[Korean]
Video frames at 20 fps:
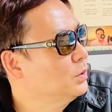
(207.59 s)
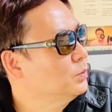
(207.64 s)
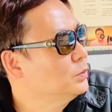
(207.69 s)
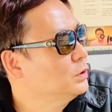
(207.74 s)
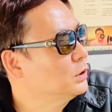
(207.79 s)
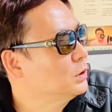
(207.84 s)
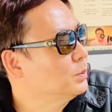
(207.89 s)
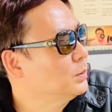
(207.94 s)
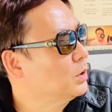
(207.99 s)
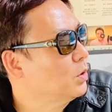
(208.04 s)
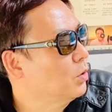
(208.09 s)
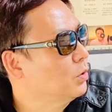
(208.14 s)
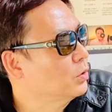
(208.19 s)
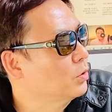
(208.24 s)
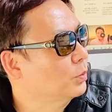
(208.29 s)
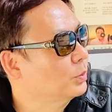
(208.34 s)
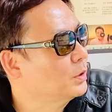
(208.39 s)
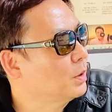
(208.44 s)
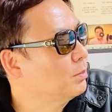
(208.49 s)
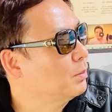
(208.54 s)
움직임이 거의
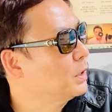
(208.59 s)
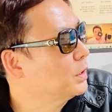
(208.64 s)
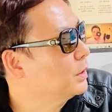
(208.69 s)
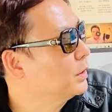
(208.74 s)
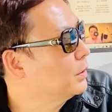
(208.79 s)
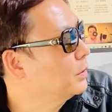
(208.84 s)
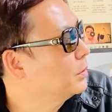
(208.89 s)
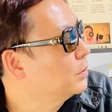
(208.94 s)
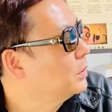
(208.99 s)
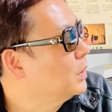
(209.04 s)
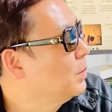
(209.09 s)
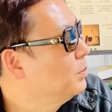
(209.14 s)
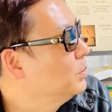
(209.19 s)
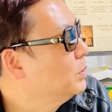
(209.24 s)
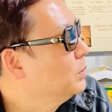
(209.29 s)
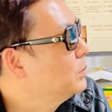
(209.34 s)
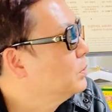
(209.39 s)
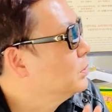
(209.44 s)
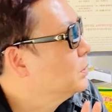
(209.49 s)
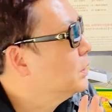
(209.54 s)
없단 말이에요.
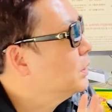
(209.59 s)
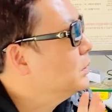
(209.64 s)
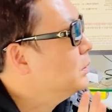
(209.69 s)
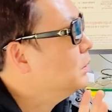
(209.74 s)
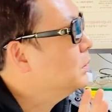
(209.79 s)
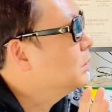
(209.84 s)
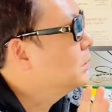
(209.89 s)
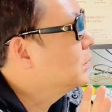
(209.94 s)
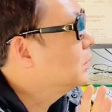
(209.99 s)
삼성전자는